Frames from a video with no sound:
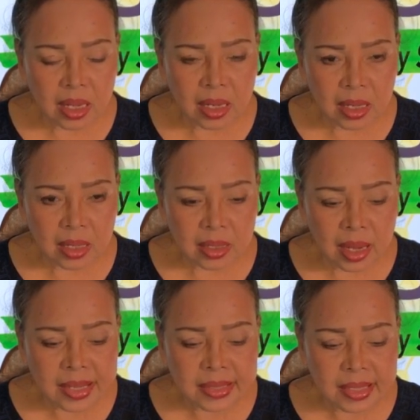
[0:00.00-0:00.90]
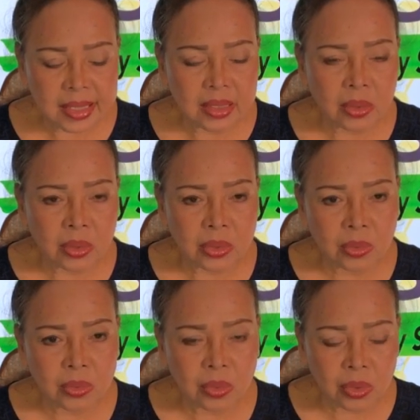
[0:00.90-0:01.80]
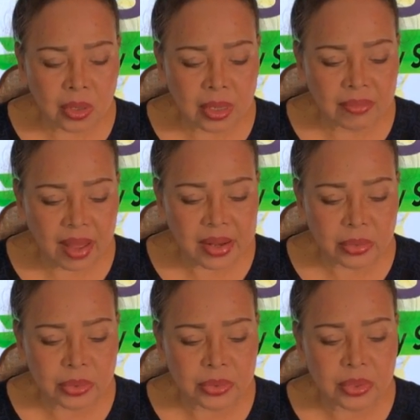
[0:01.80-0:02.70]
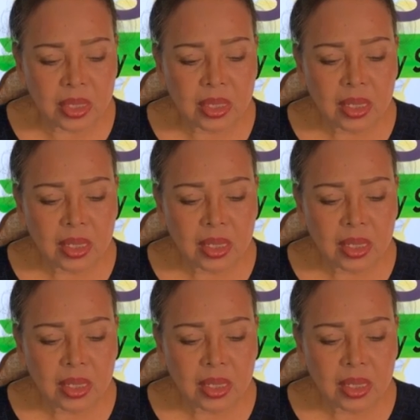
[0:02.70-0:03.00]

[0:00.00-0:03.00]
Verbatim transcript: uh, or yung coronavirus,